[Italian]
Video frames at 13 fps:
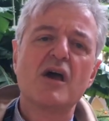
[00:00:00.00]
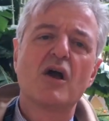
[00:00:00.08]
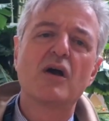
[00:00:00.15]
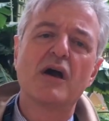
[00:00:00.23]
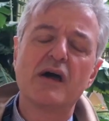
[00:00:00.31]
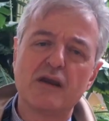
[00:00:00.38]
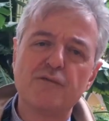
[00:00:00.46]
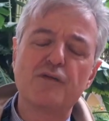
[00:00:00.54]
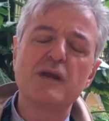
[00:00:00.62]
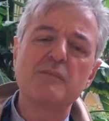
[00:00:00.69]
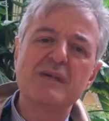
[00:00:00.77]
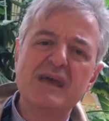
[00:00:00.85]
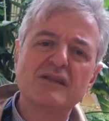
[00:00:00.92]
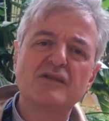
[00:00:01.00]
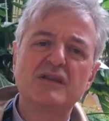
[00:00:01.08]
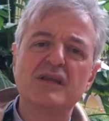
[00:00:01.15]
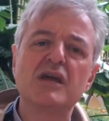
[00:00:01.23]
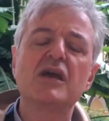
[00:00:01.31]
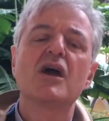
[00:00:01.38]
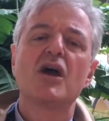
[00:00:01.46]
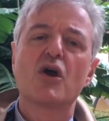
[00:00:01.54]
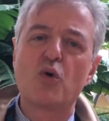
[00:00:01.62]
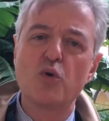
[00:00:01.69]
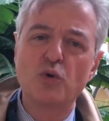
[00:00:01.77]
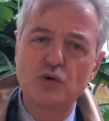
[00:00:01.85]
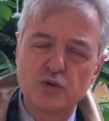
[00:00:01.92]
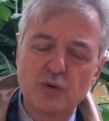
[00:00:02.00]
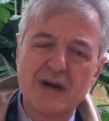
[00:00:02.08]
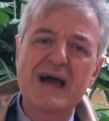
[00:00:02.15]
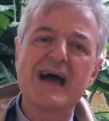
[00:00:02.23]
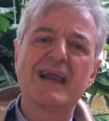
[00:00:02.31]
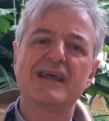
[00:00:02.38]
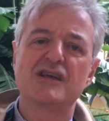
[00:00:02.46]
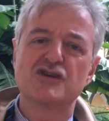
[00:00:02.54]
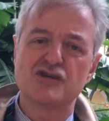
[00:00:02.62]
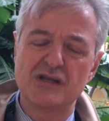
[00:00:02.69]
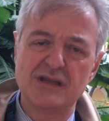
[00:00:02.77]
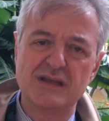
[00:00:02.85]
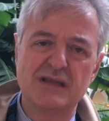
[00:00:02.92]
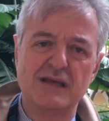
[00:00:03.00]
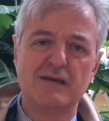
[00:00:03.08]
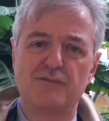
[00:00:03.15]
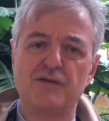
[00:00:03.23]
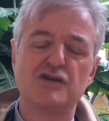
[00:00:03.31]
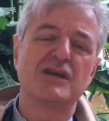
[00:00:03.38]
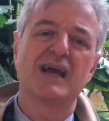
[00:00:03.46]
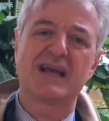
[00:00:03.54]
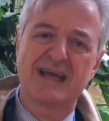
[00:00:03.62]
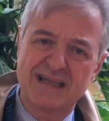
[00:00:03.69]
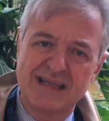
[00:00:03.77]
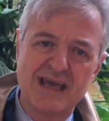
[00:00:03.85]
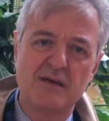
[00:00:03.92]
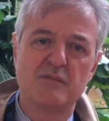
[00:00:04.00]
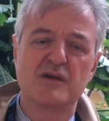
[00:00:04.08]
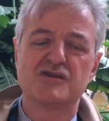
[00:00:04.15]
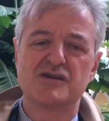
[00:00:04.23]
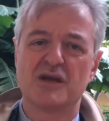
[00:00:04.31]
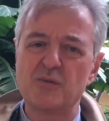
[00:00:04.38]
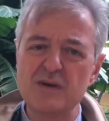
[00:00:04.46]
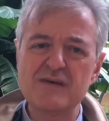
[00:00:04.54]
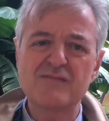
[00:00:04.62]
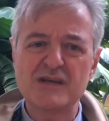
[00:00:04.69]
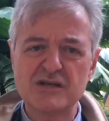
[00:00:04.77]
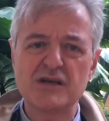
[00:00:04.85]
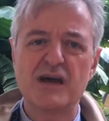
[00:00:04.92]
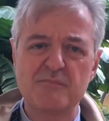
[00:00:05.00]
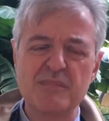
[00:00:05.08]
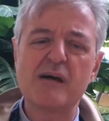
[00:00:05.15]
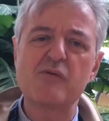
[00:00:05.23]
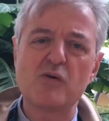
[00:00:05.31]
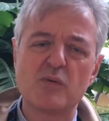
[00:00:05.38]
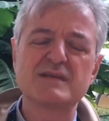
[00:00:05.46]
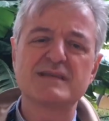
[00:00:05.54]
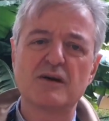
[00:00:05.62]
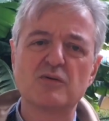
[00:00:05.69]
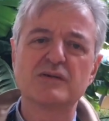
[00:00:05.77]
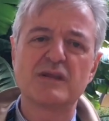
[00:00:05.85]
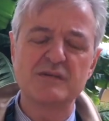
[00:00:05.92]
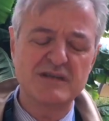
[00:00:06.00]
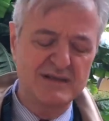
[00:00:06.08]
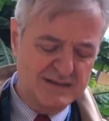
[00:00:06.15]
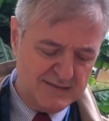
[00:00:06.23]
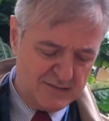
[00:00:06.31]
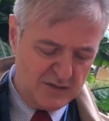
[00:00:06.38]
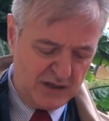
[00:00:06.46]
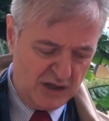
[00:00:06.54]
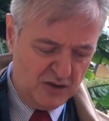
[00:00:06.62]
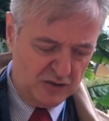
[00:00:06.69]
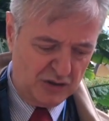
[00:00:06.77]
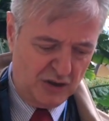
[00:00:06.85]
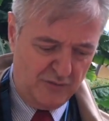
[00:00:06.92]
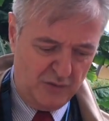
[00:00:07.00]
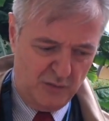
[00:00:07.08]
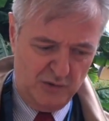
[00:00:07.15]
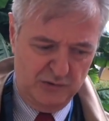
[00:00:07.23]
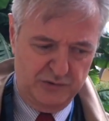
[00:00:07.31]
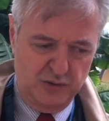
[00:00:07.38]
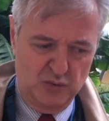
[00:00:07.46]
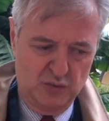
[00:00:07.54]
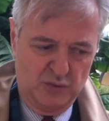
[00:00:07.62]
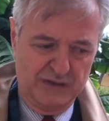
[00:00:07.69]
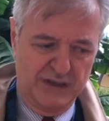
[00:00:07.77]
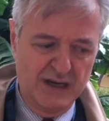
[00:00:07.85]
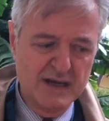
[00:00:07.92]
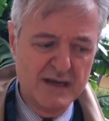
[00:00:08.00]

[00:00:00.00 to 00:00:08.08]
eh, riferimenti culturali, scientifici, accademici. Qui invece abbiamo questa contaminazione che io trovo molto utile.